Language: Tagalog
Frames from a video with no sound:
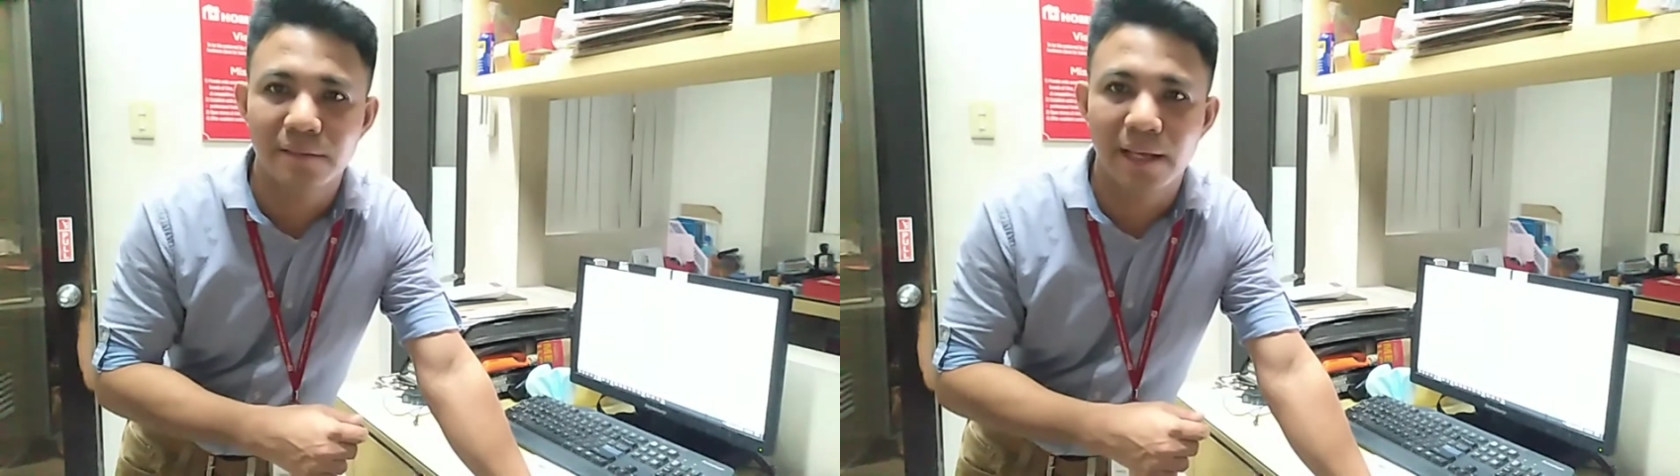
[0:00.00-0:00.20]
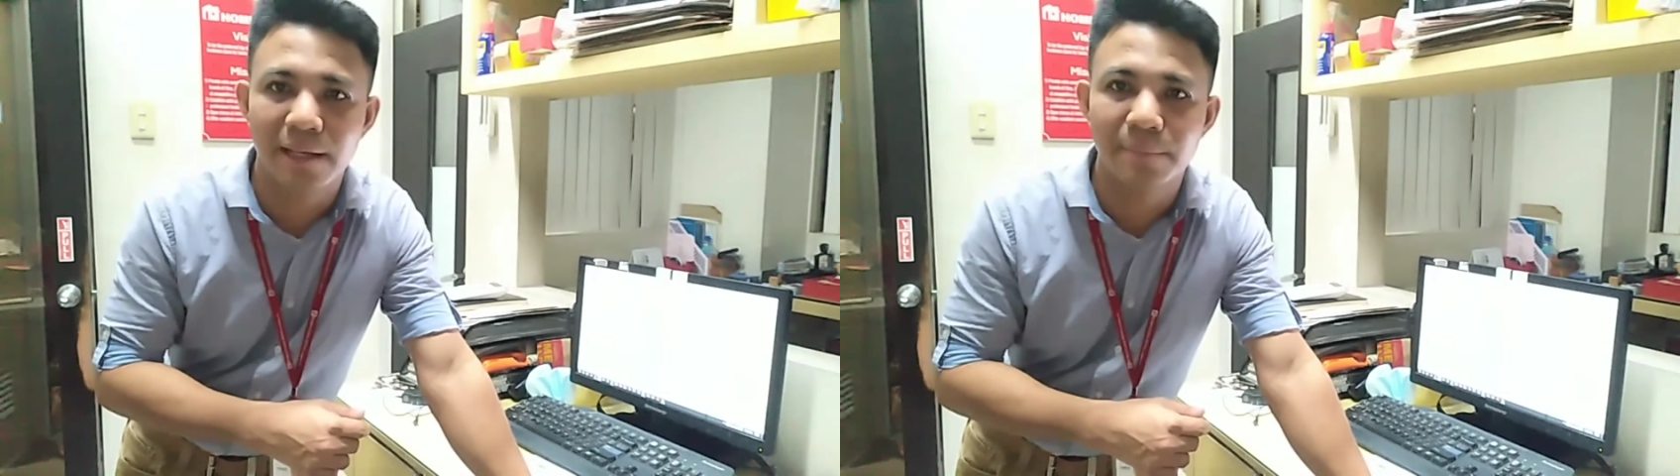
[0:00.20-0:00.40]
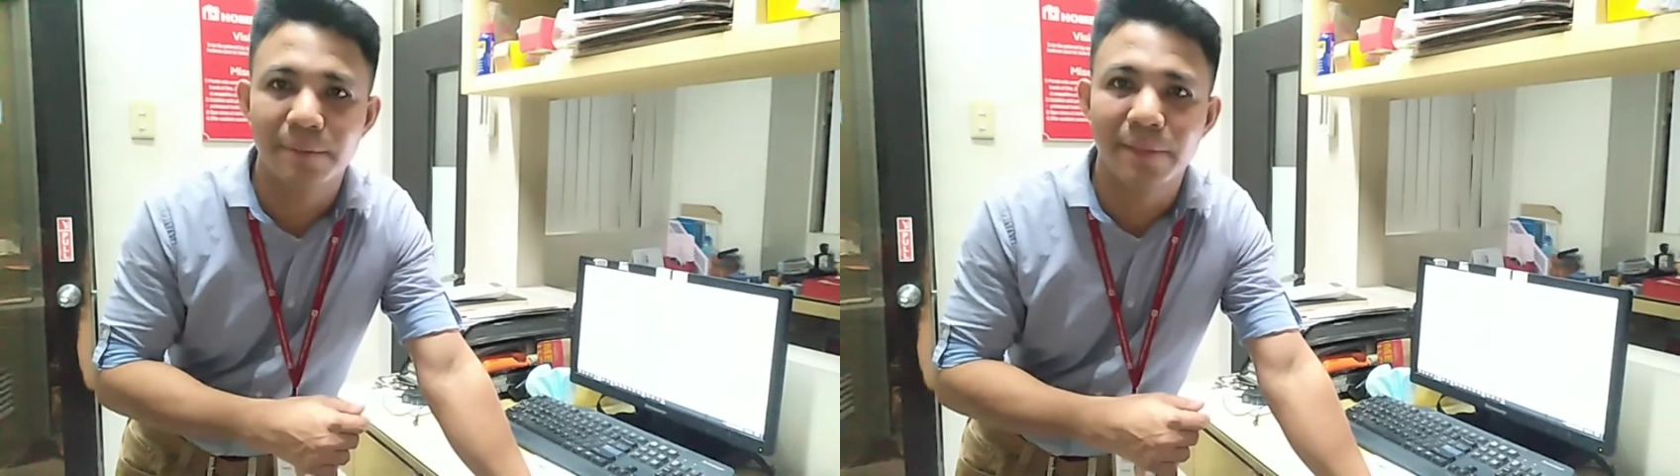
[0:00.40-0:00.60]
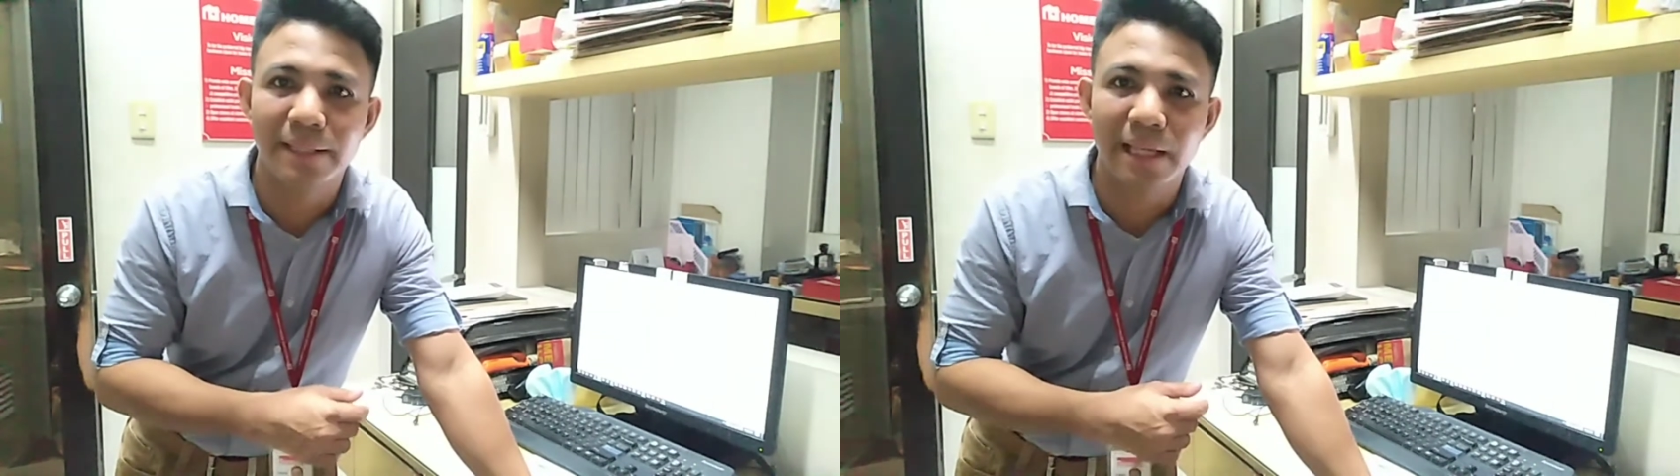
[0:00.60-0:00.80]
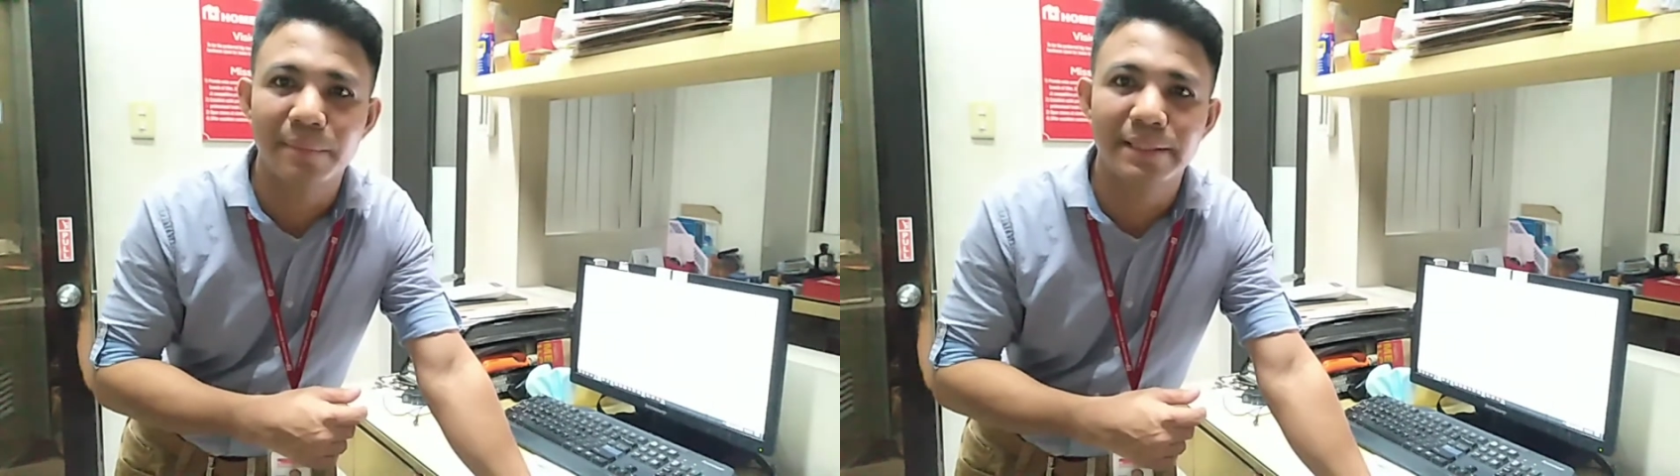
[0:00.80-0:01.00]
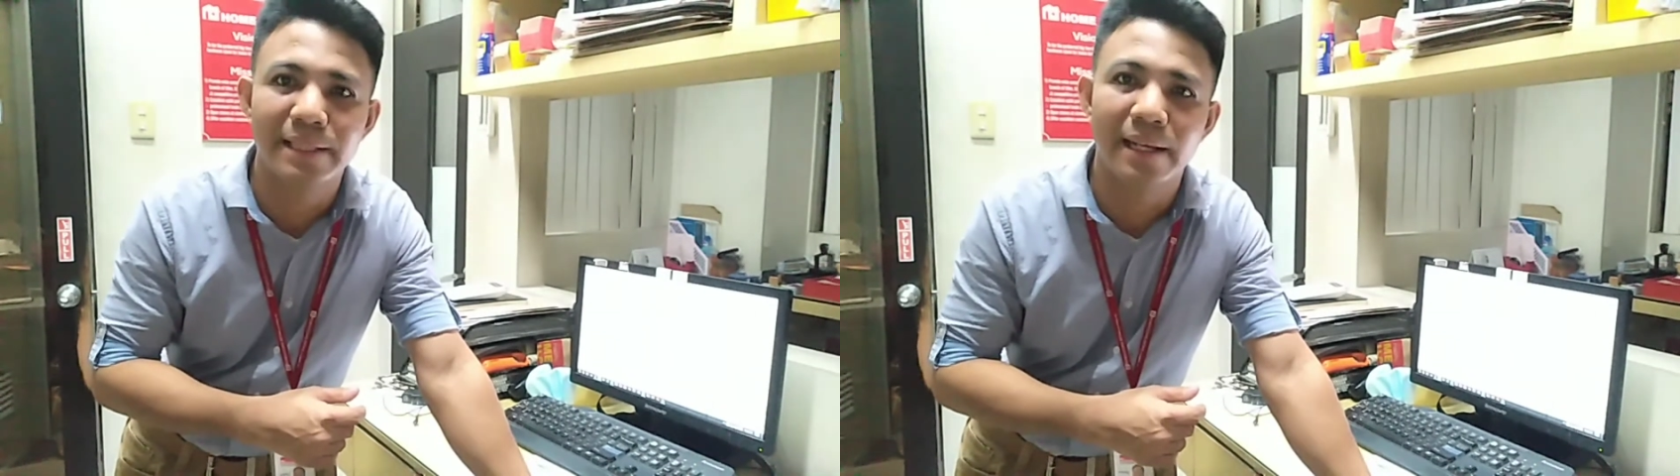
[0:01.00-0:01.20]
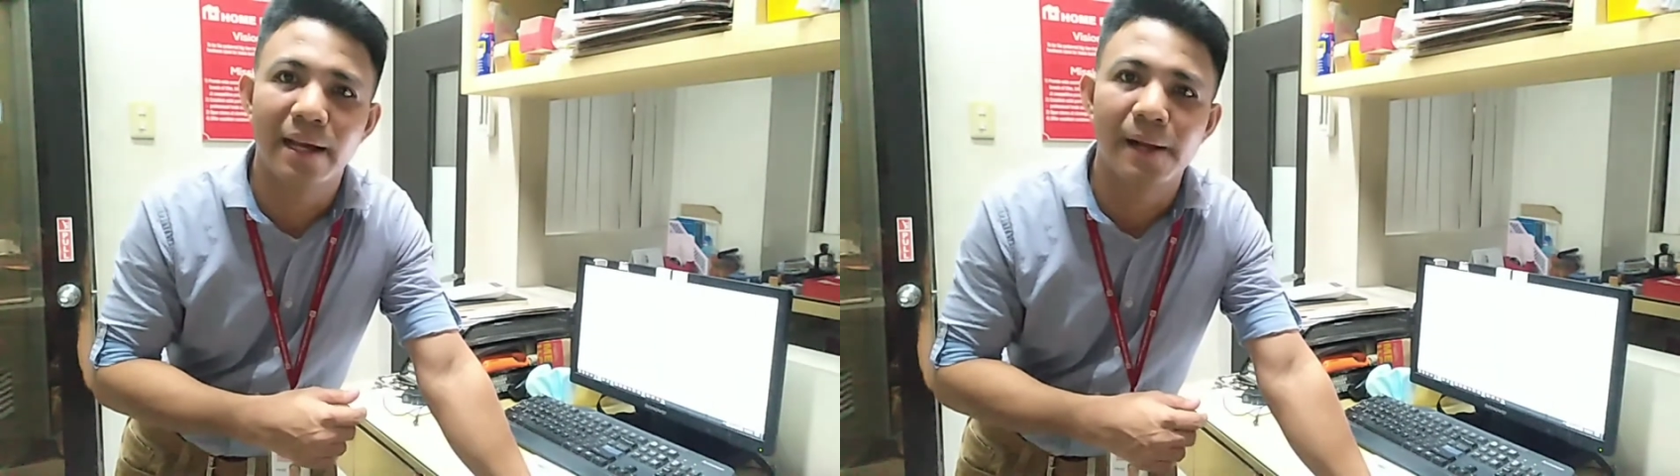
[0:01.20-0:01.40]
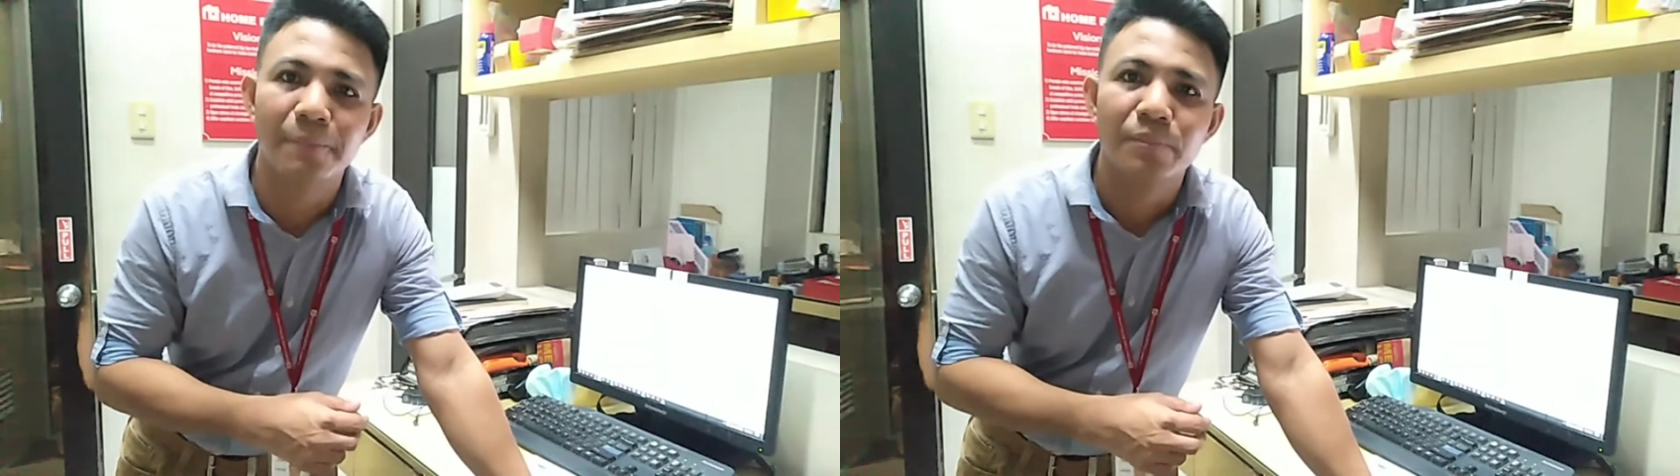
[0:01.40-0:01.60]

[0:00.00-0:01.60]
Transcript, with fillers: dahil may mga time minsan na